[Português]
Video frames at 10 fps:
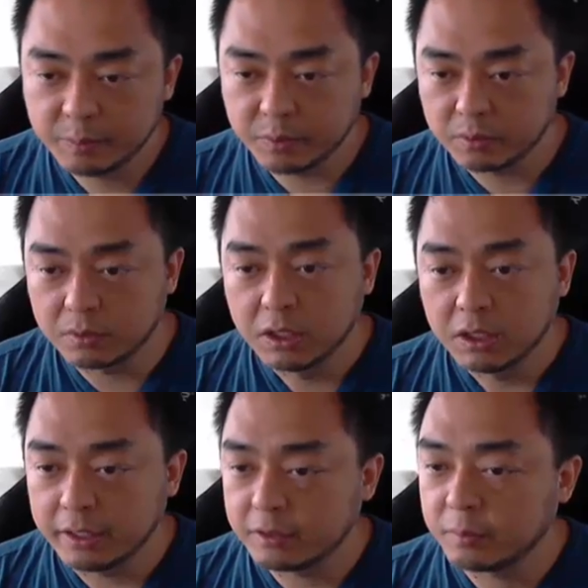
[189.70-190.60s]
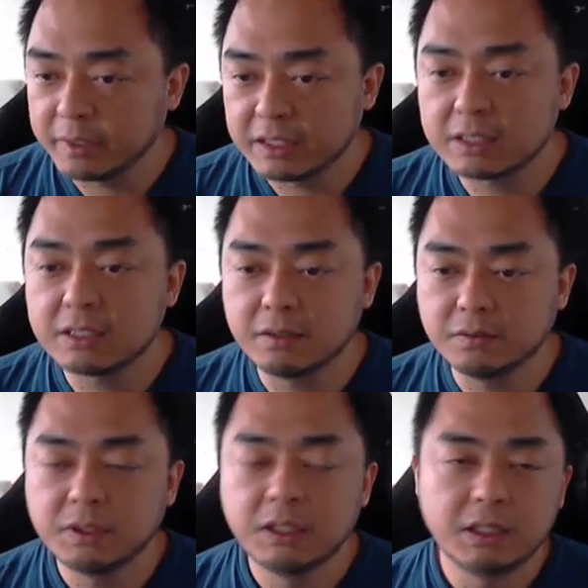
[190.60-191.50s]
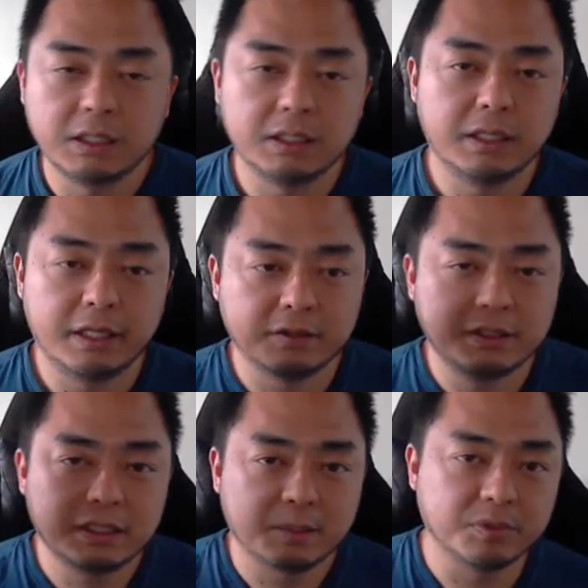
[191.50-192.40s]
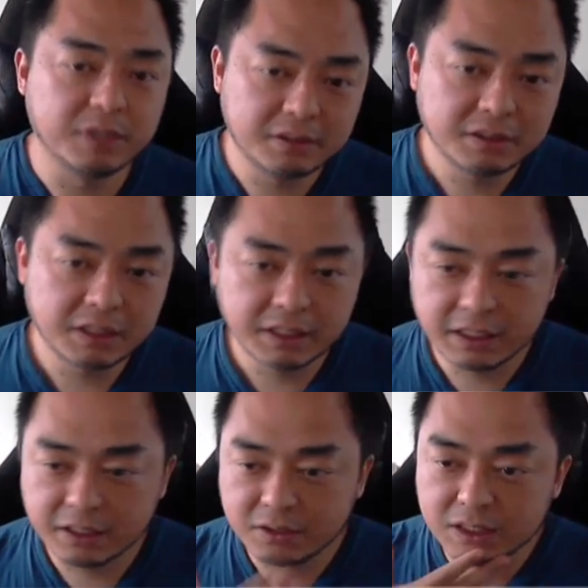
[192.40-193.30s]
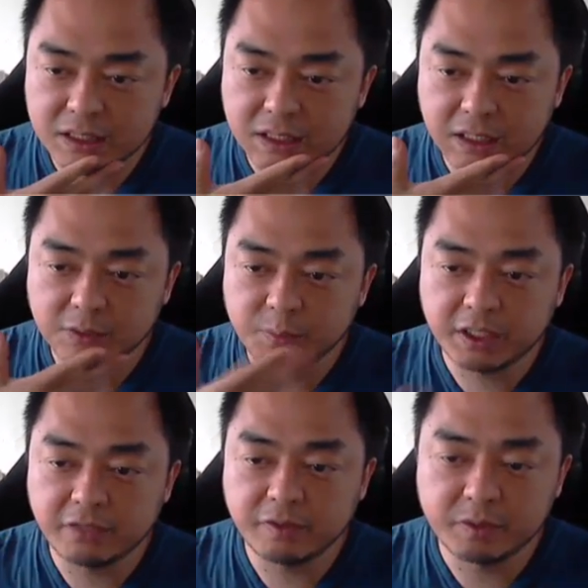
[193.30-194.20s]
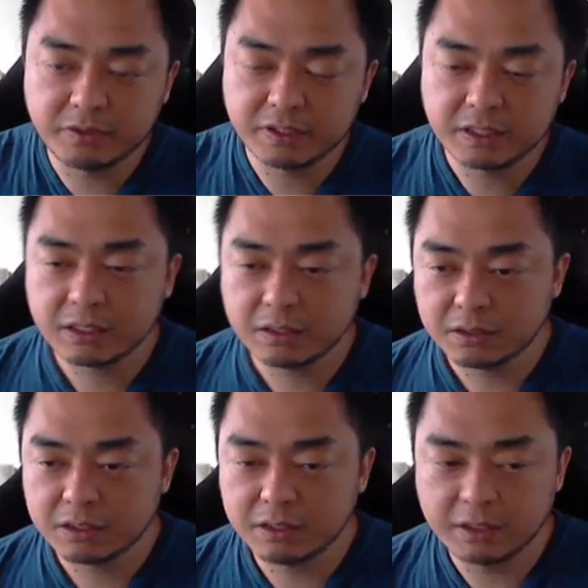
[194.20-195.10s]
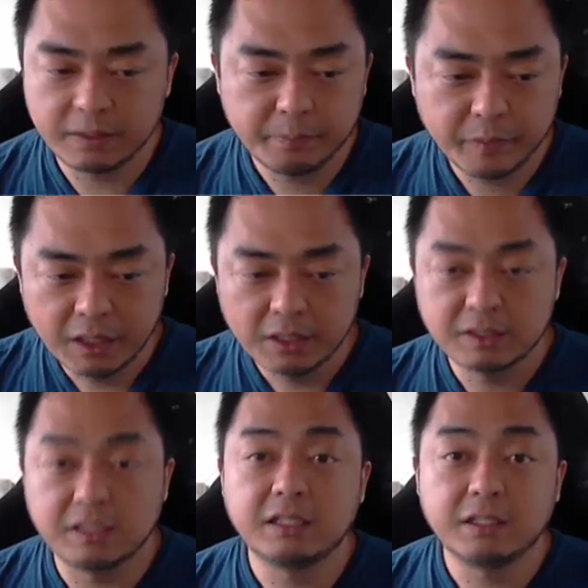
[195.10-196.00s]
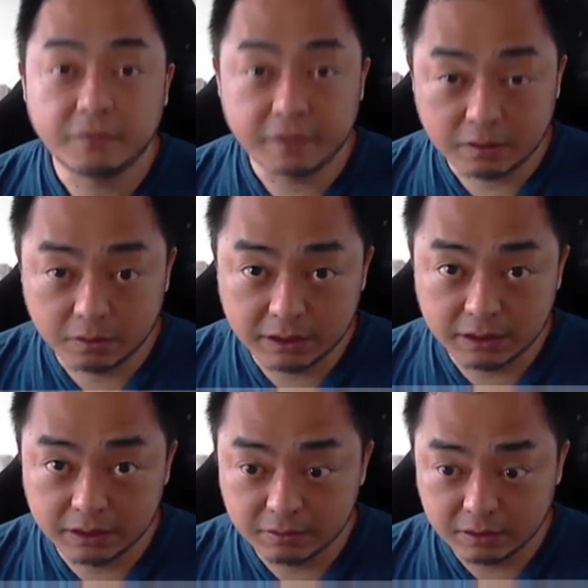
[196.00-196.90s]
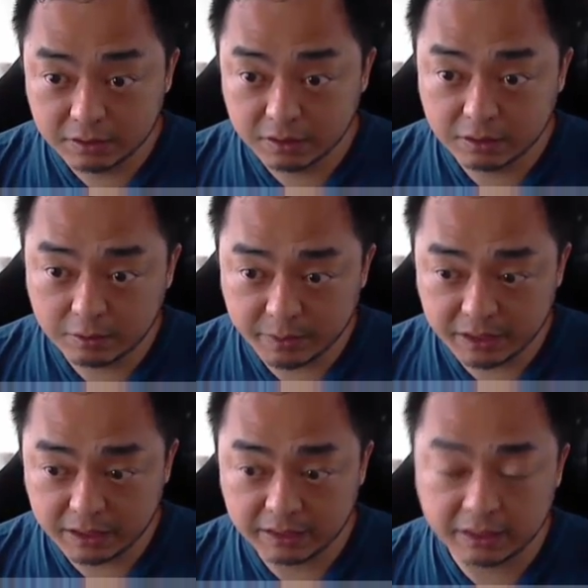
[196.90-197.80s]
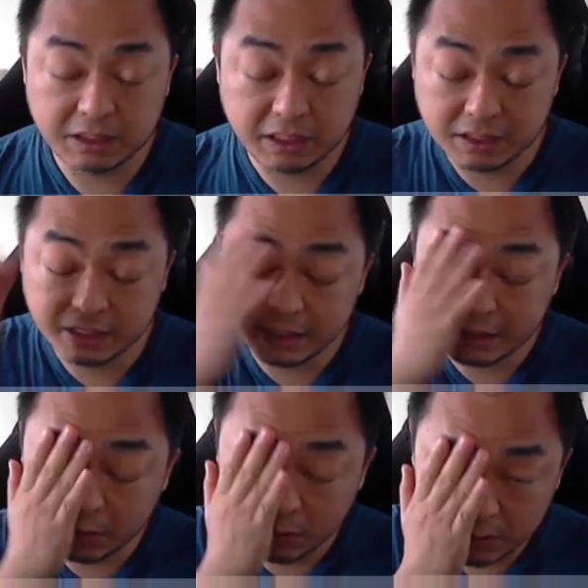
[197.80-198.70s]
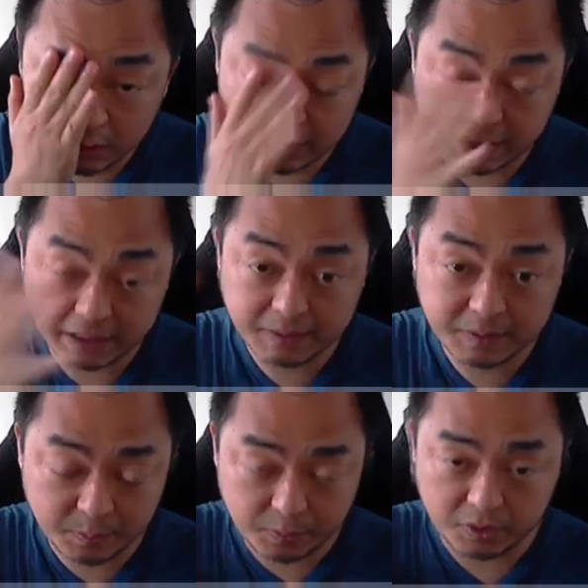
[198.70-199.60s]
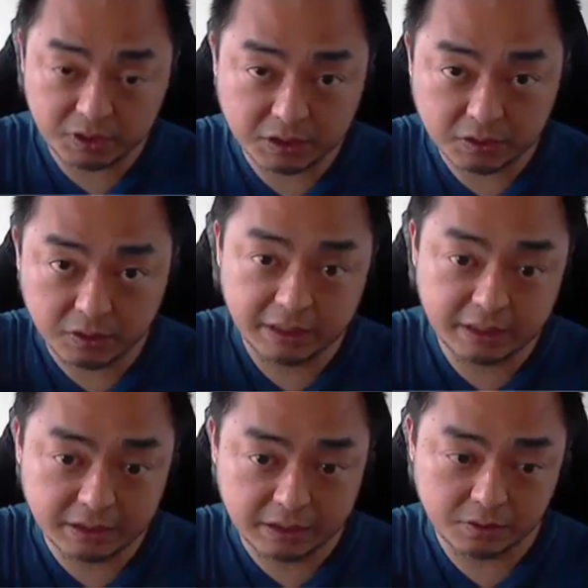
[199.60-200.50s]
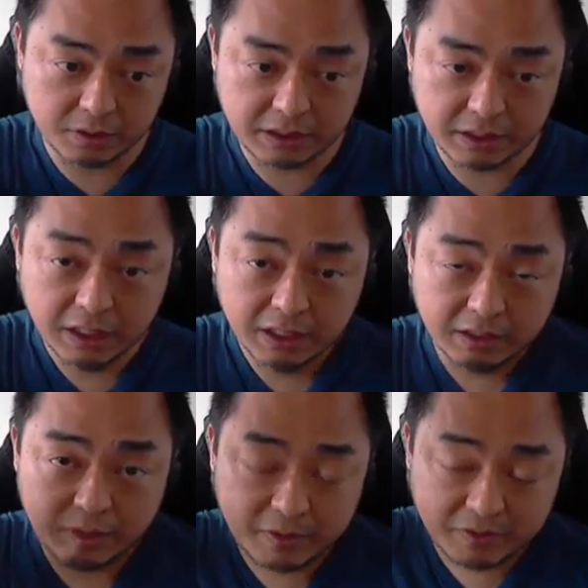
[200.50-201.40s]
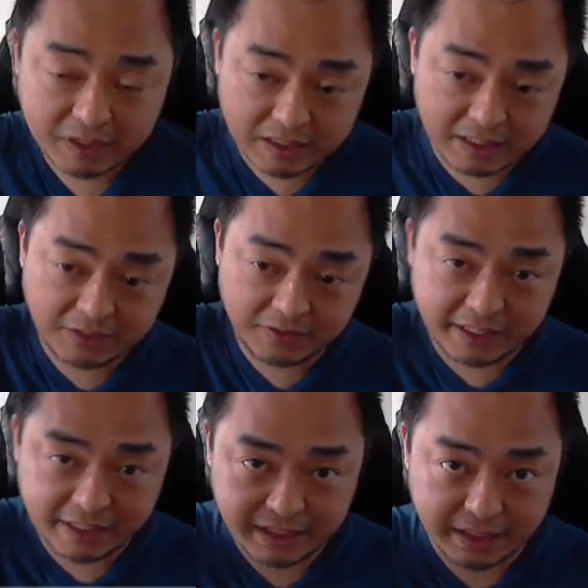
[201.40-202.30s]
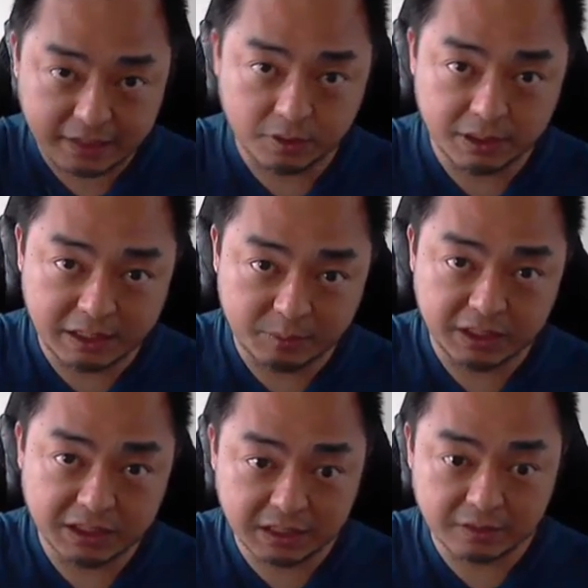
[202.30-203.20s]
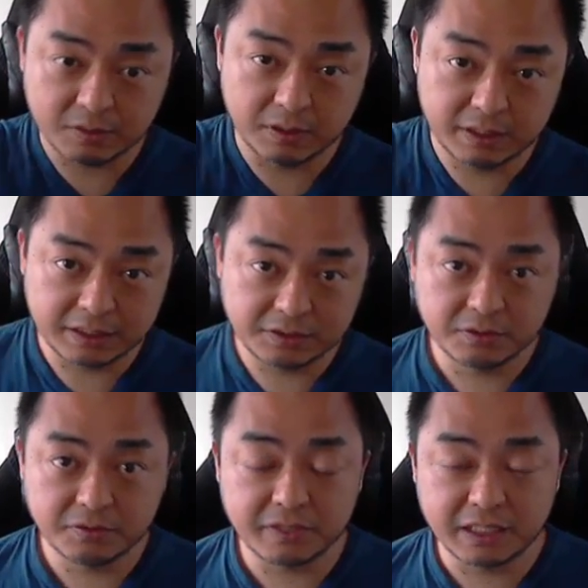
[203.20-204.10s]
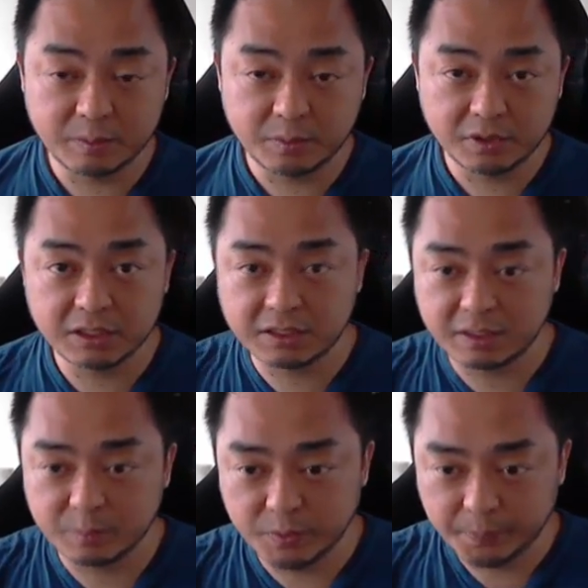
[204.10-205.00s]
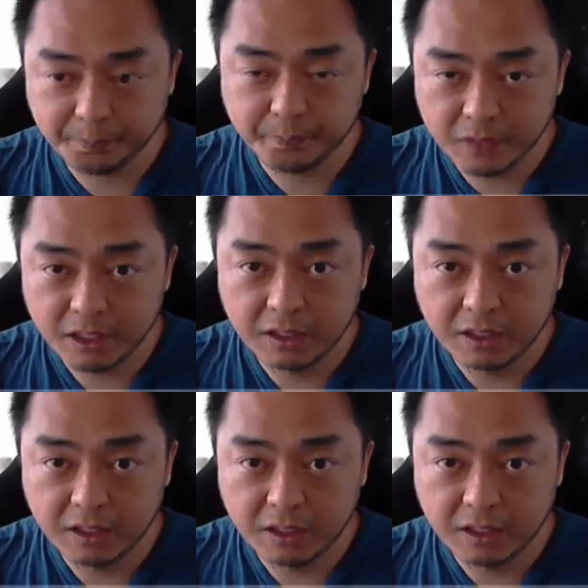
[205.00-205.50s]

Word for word: bem pouco. Em compensação, uh, Elder está pulando de alegria, todo excitado, porque ele vai poder fazer a carroça dele, sem ter que ficar coletando lazurita com a picareta. Gente, aquele, no, aquele spot de coleta de lazurita não é para você sair de Valência lá, coletar, mudar de canal, coletar de novo e falar que bosta já acabou.